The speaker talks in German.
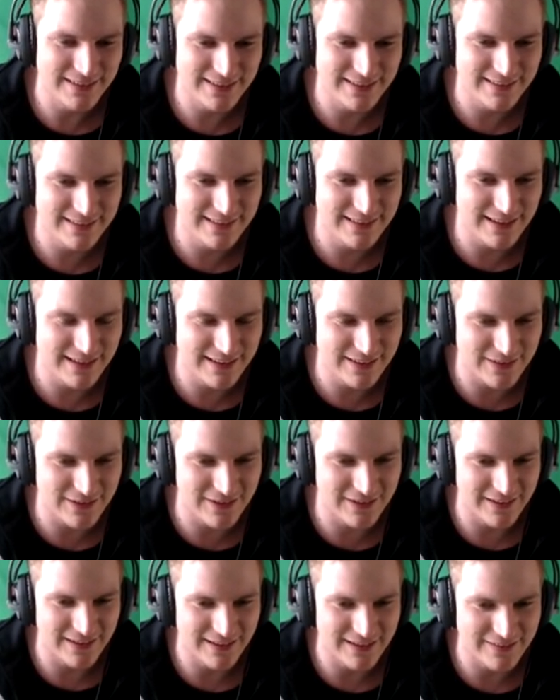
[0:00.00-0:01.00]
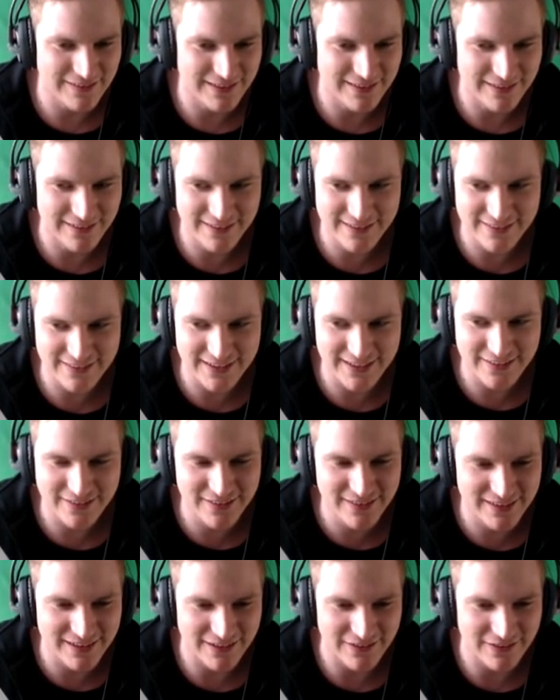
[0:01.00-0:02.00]
Das ist halt räudig, aber sonst wäre ich
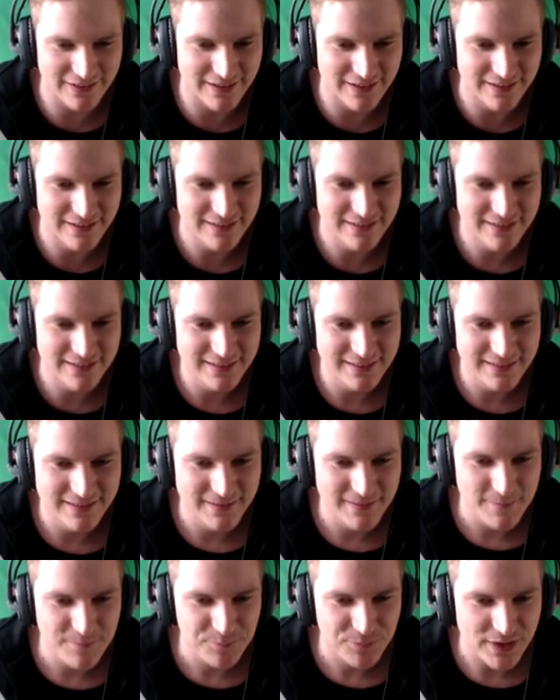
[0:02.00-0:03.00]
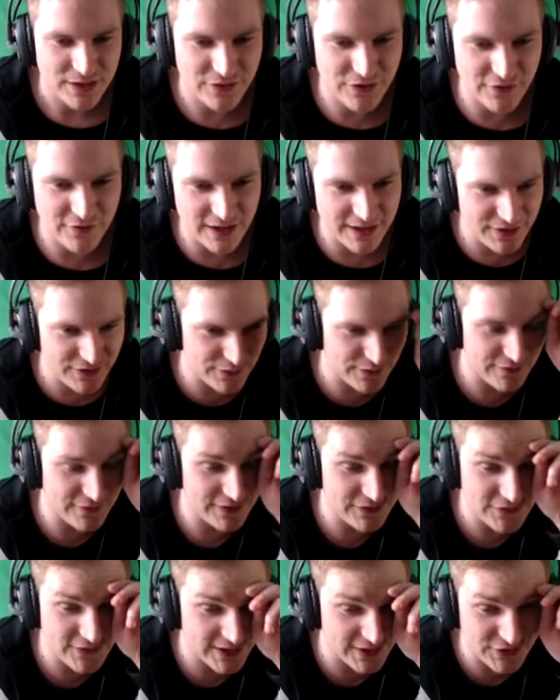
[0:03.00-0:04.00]
unsicher. Also,
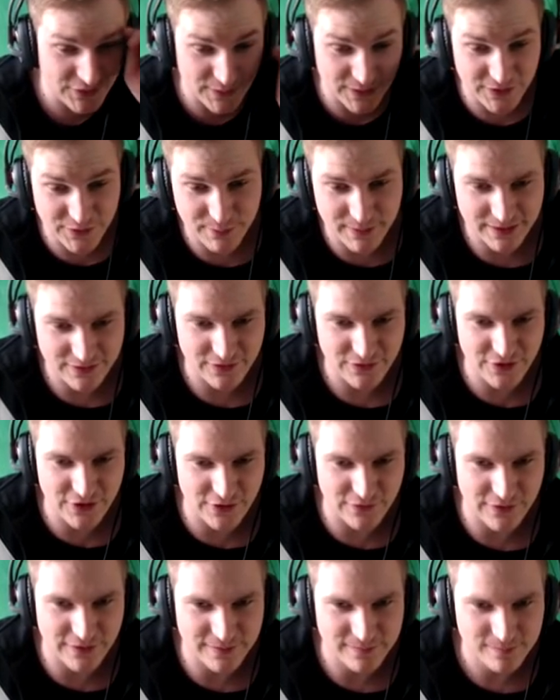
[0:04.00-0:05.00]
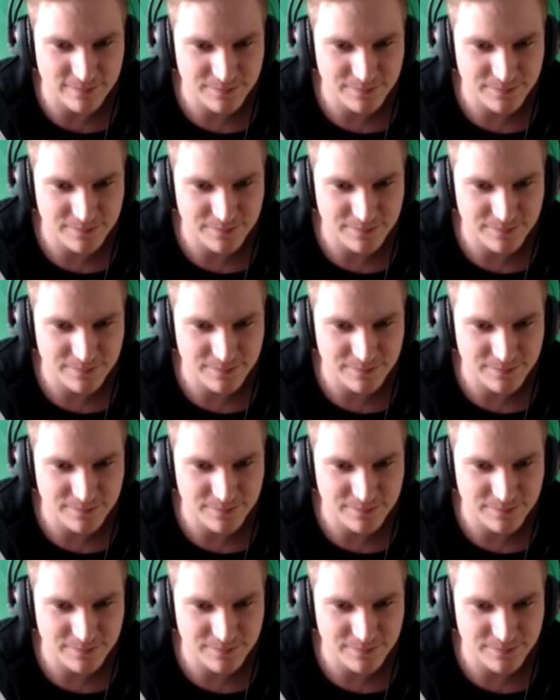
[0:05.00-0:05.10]
was wäre als zweites Maxim? Schauen wir.